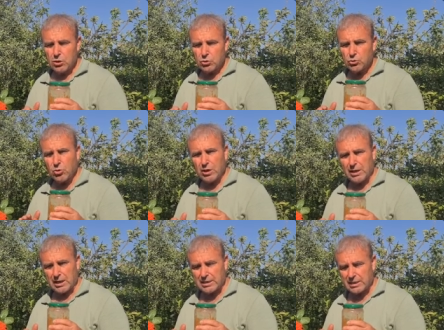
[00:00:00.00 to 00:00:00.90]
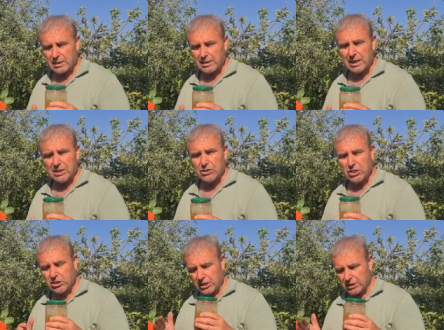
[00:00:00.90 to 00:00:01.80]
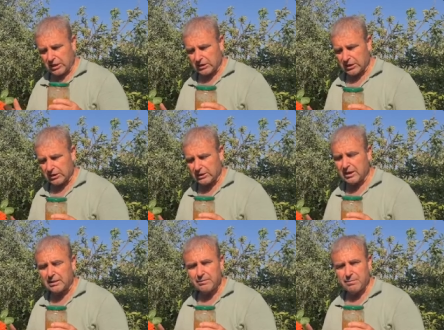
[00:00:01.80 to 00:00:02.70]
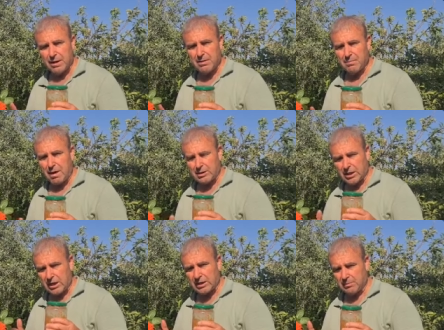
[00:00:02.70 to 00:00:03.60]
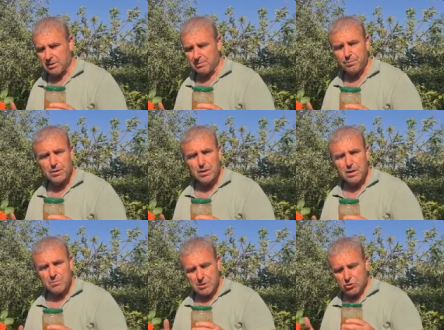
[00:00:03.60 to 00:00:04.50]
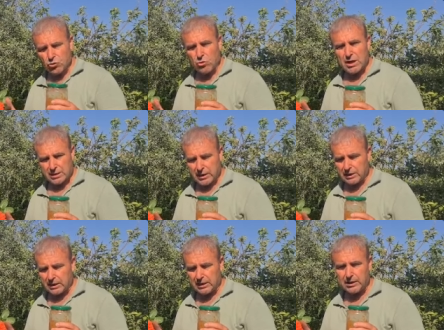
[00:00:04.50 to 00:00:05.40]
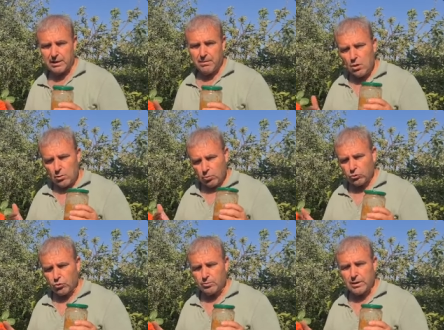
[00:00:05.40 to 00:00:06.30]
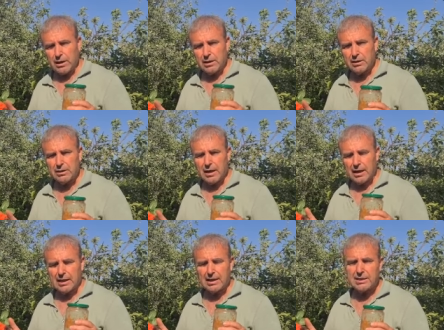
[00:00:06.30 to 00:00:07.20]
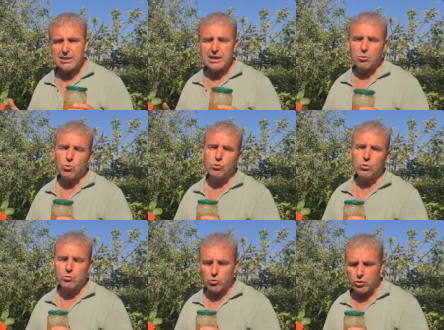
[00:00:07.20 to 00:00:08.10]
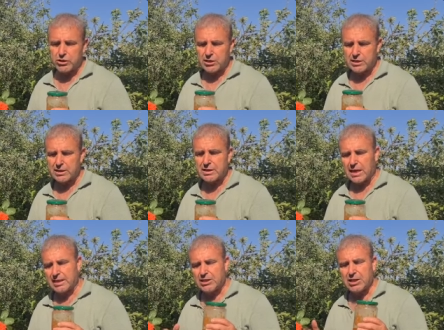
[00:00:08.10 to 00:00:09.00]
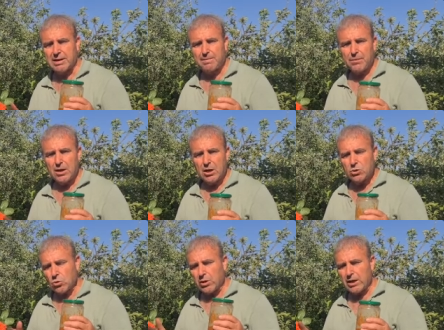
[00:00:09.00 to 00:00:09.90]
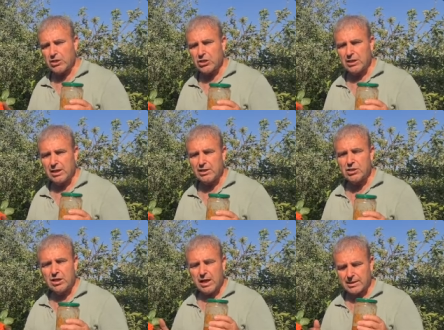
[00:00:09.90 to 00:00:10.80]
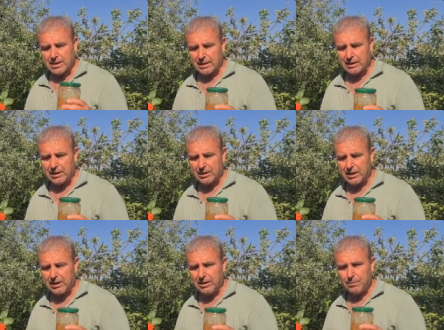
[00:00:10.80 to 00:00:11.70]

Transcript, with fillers: zona rahatsızlığından, cilt hastalıklarından ve mantar gibi birçok hastalıktan da bu durumda Allah'ın izniyle kurtulmuş olacaksınız. Sadece zona için değil, cilt hastalıkları değil,